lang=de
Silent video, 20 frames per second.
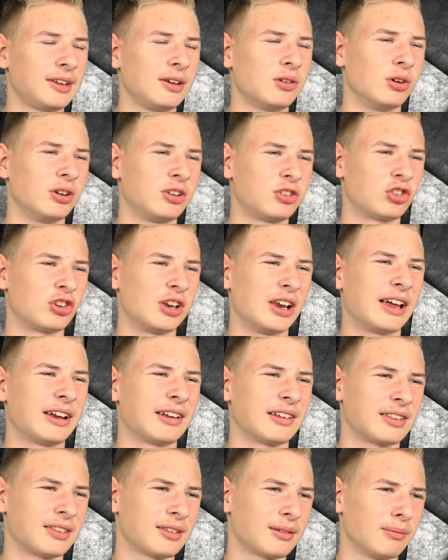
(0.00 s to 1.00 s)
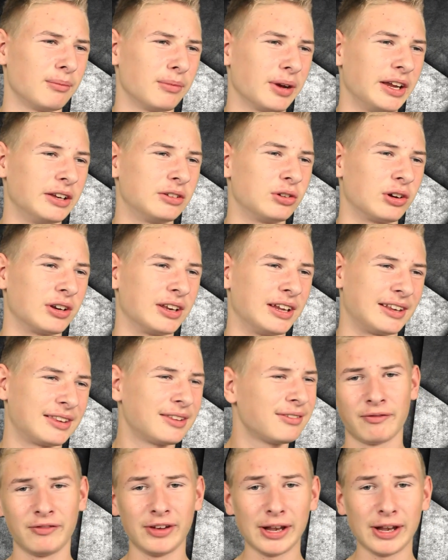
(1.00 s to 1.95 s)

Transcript: theoretisch lernt, das bringt doch nichts.